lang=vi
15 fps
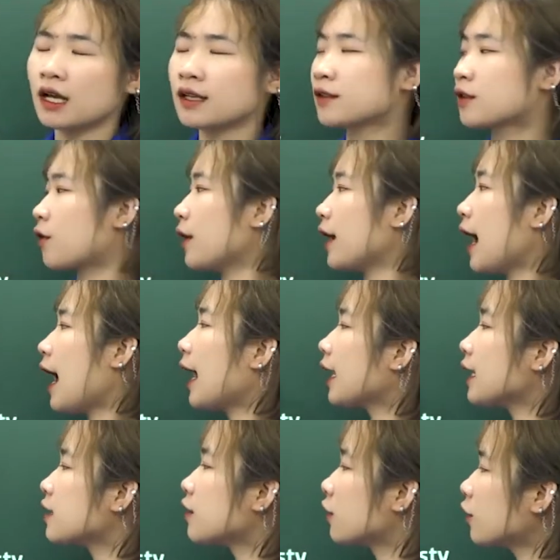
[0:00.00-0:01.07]
sorry hai
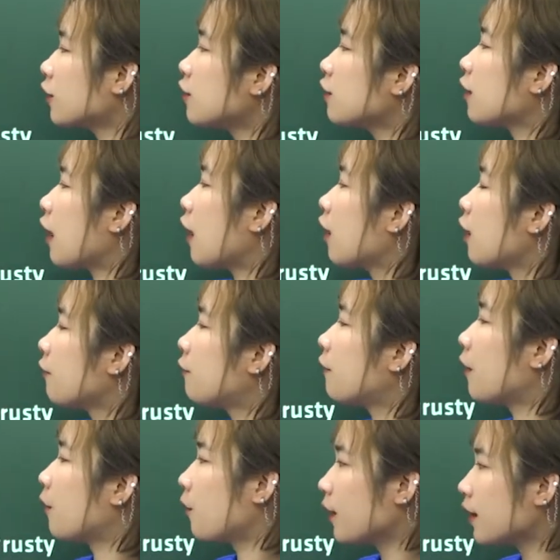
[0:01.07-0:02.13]
cái giới từ là of và
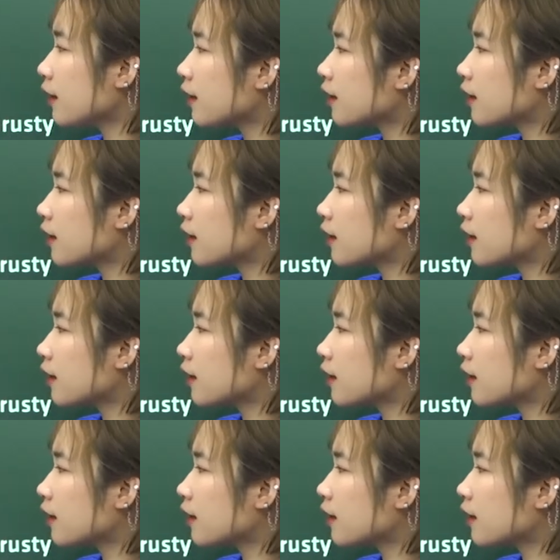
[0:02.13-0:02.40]
with